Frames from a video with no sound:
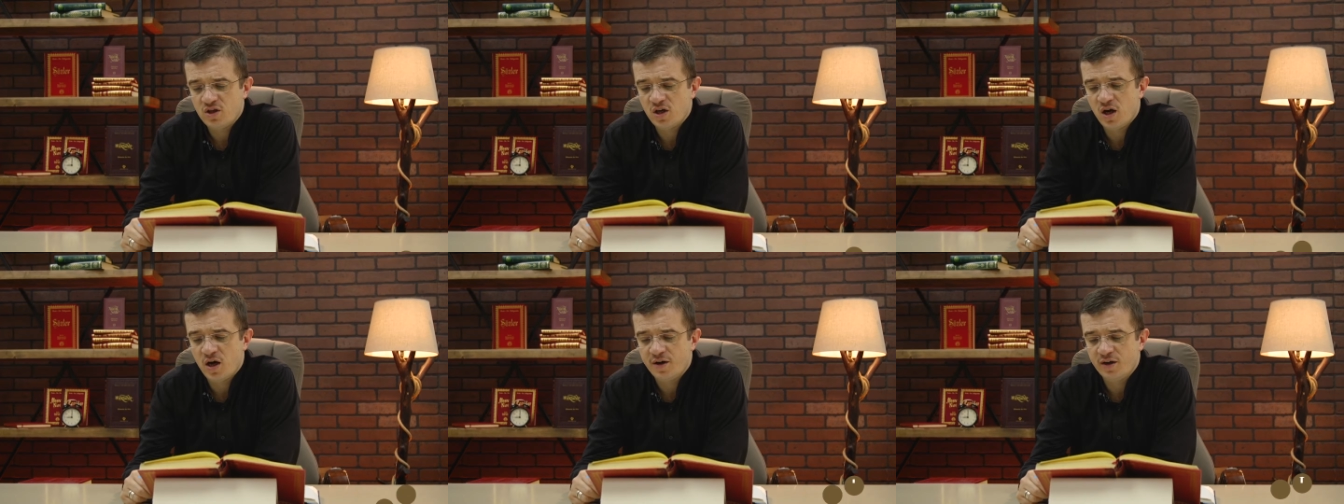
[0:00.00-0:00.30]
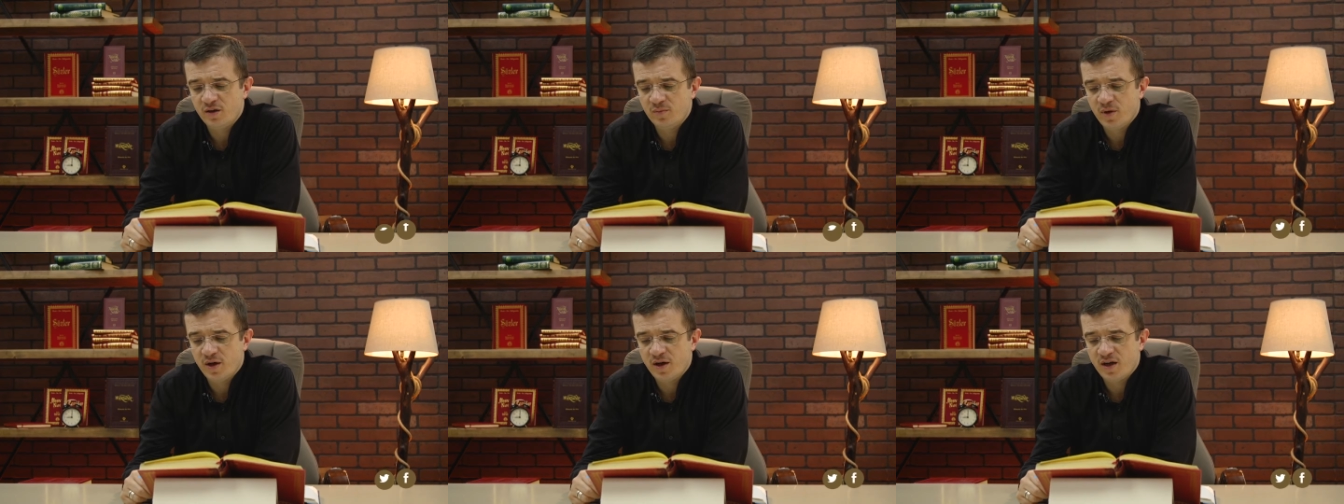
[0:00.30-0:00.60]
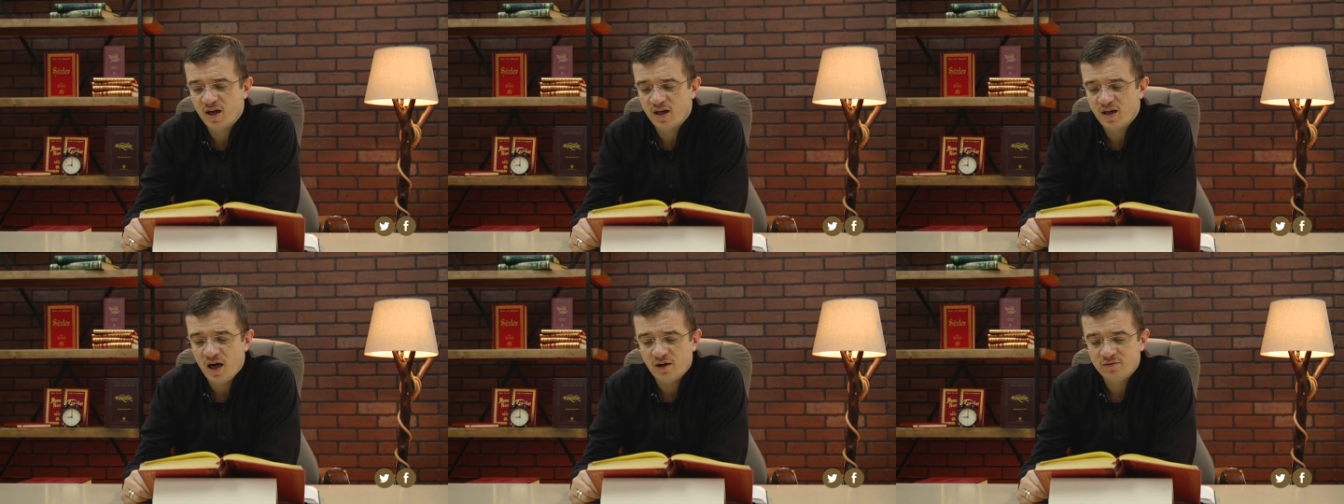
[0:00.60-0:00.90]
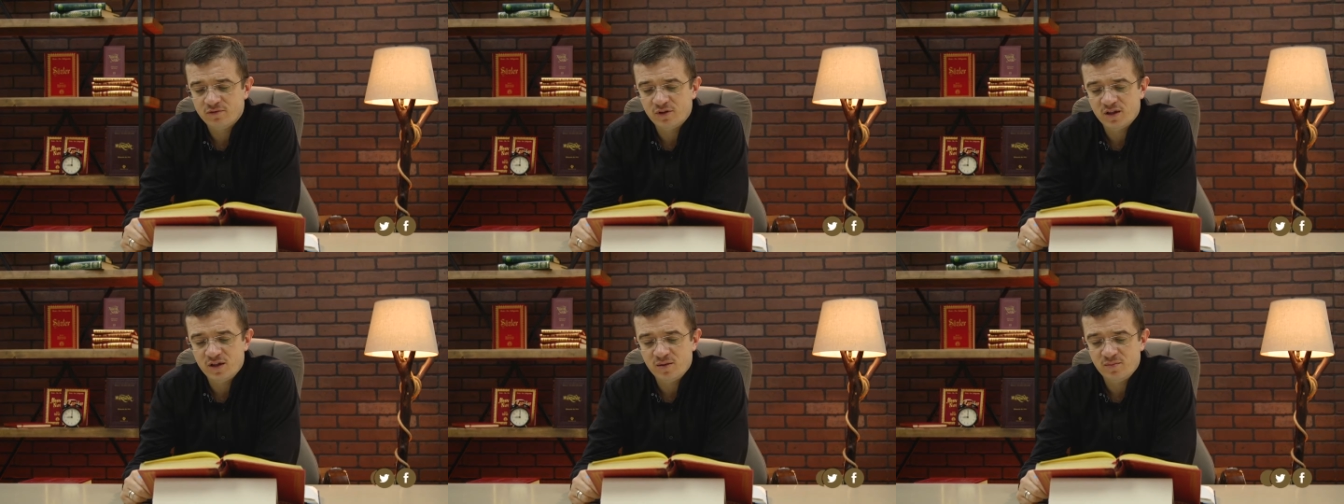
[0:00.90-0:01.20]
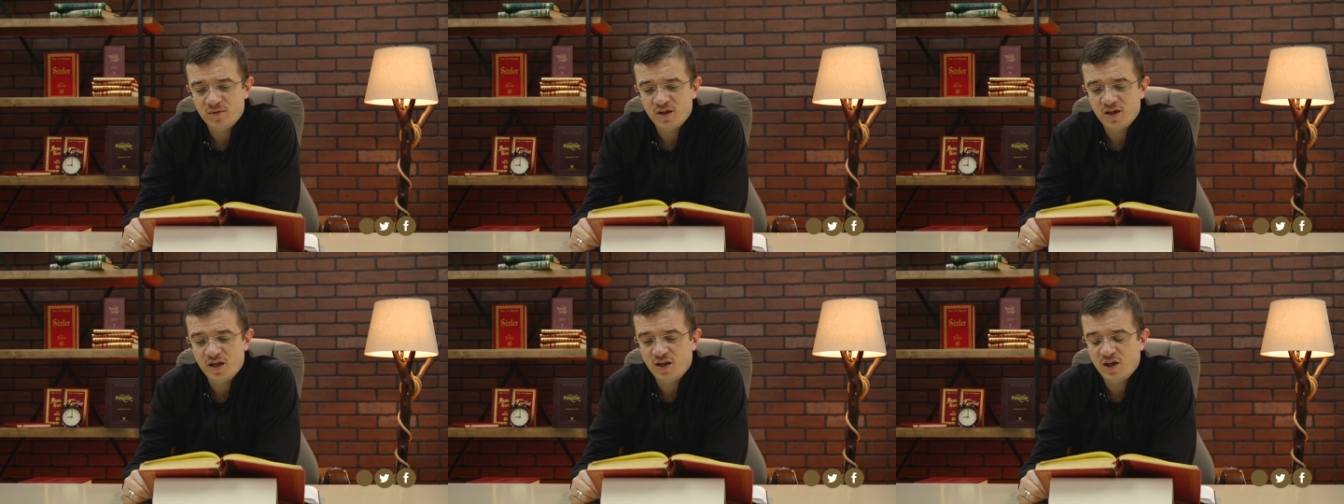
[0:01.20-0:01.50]
çağrılmayarak
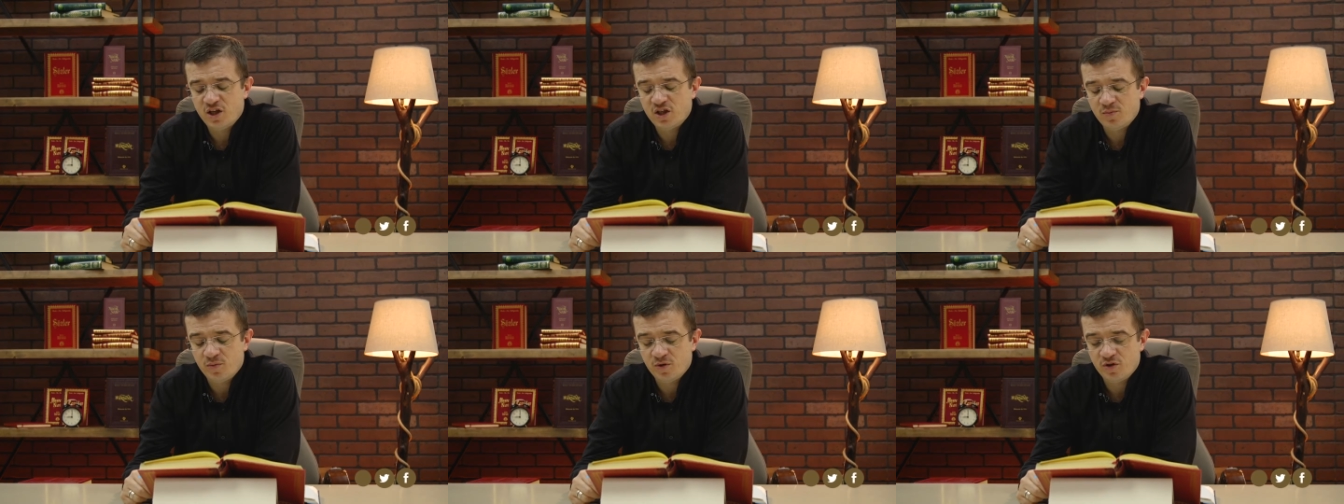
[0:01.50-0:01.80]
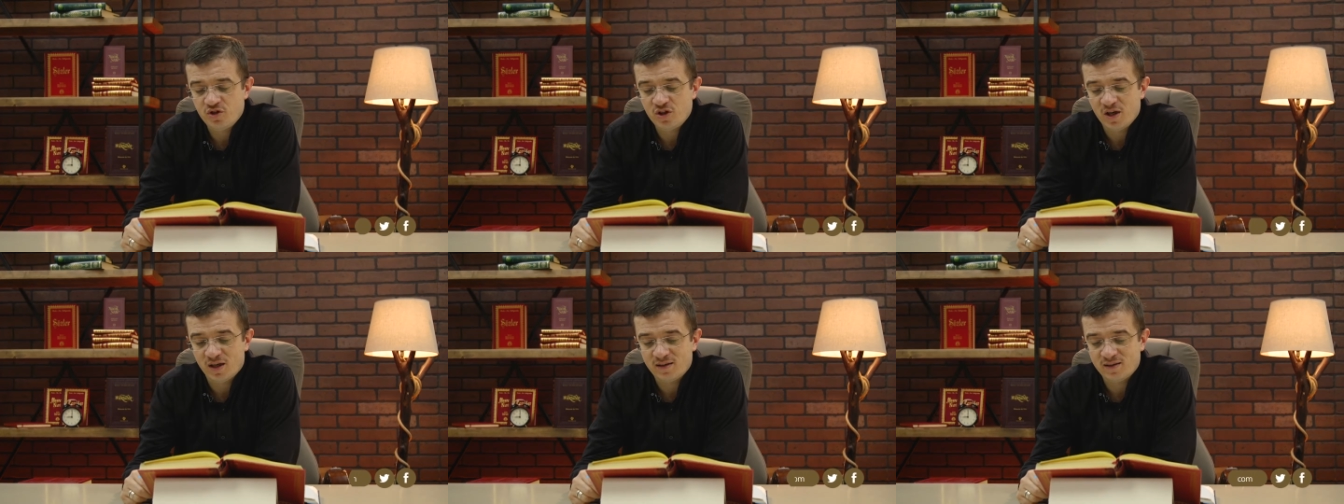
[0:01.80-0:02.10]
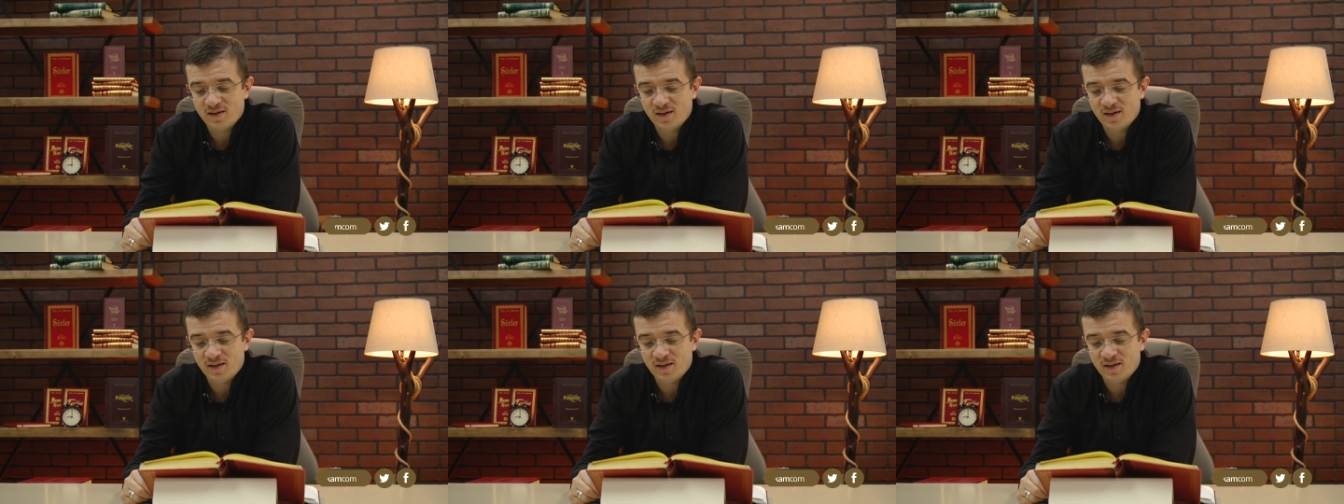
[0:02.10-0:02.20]
avdetimde geniş bir cadde